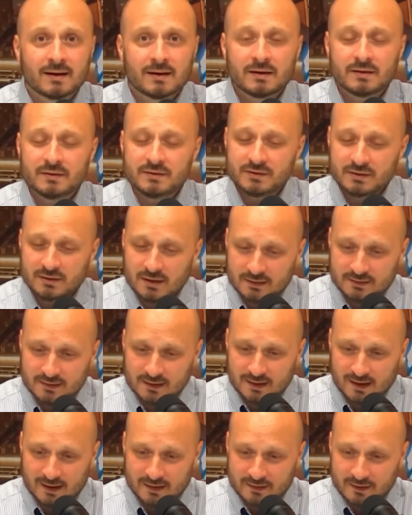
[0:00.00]
никогда
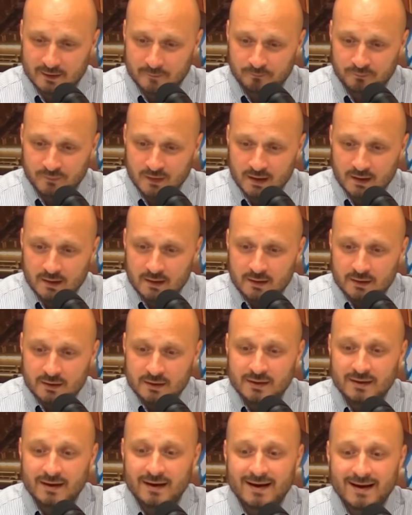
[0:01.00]
ранее.
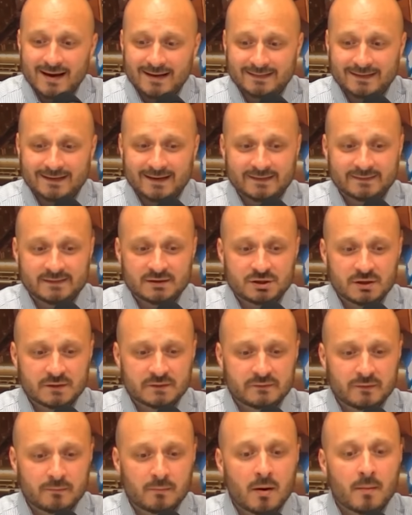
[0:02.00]
И это я
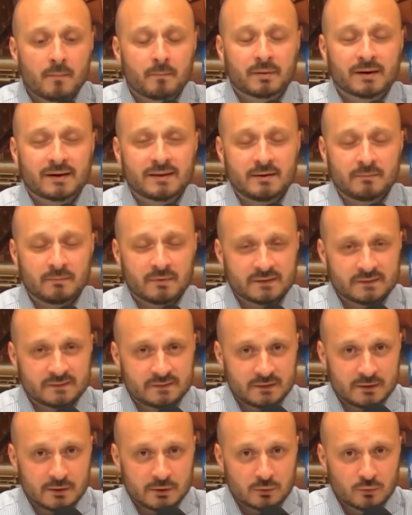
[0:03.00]
сейчас вам
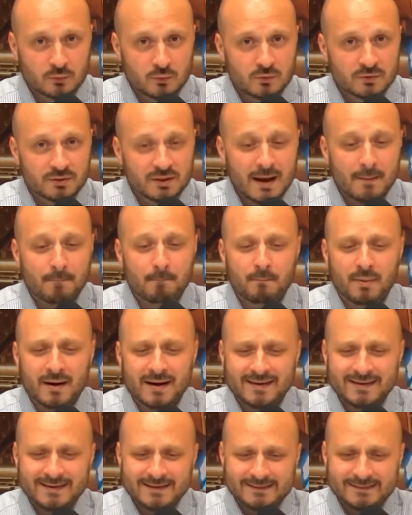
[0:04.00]
продемонстрирую на
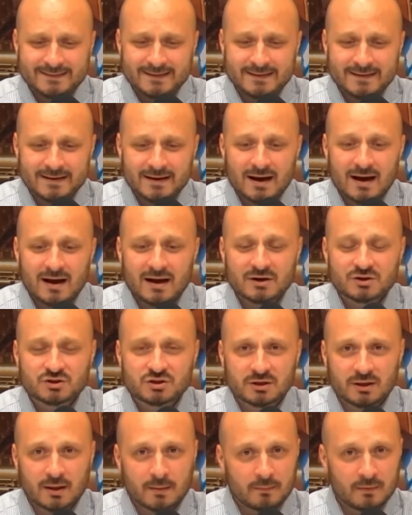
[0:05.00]
поистине
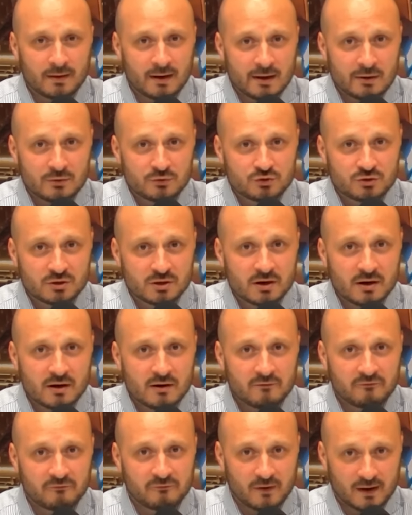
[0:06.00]
ошеломляющих
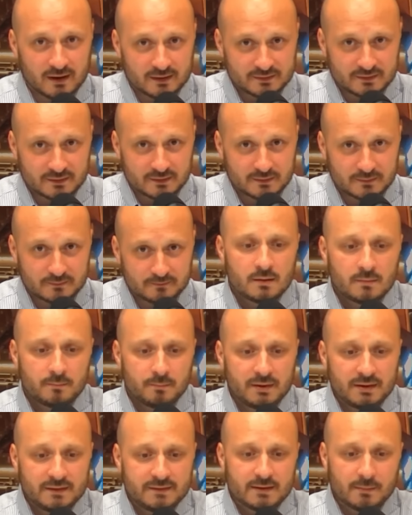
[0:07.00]
фактах.
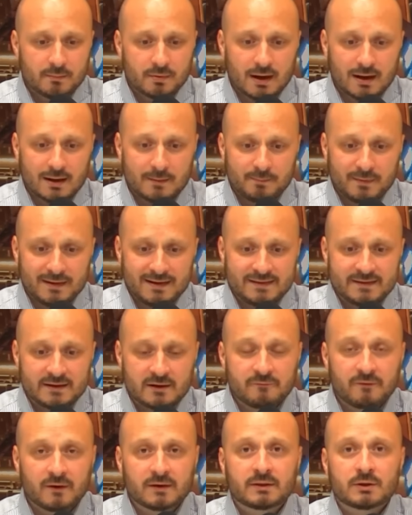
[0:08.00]
Перед тем, как перейти
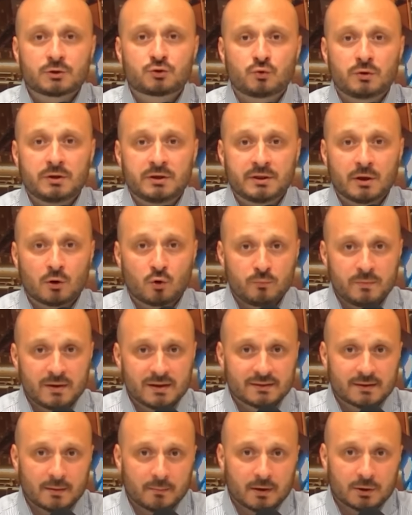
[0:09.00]
к фактажу и
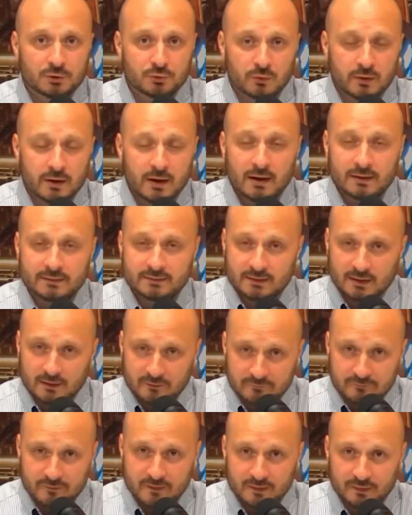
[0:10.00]
документам, которые
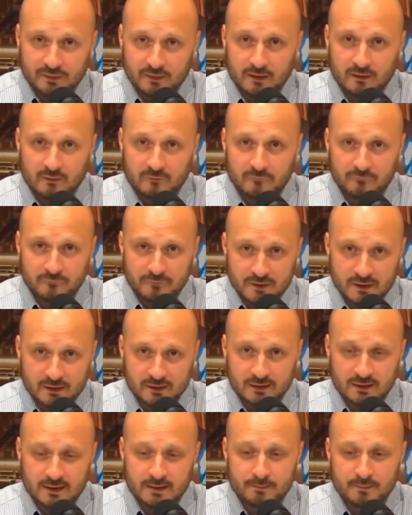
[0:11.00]
откровенно
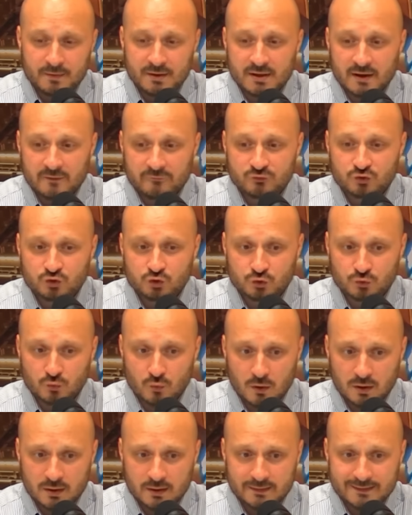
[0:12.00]
вергли меня в
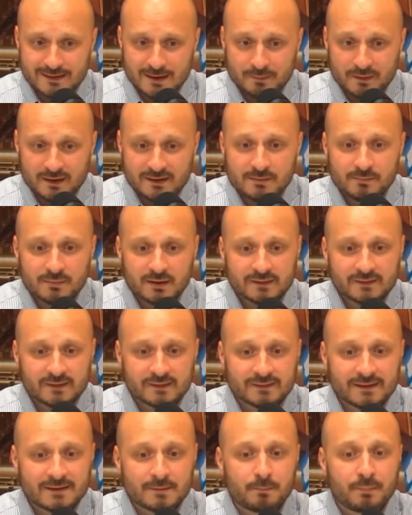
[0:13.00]
шок, необходимо
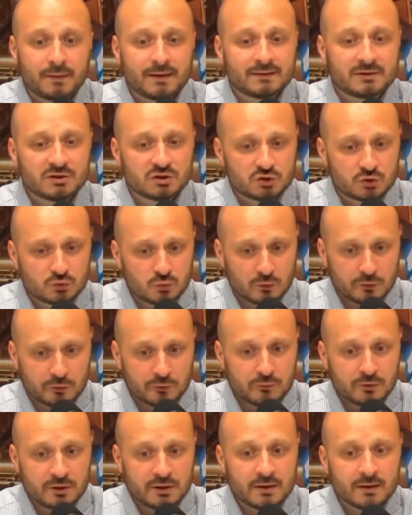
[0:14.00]
рассказать
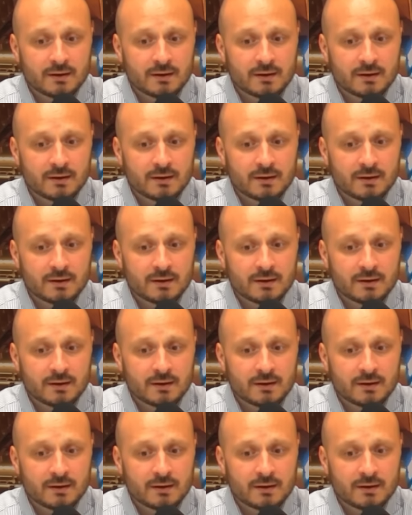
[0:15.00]
предысторию и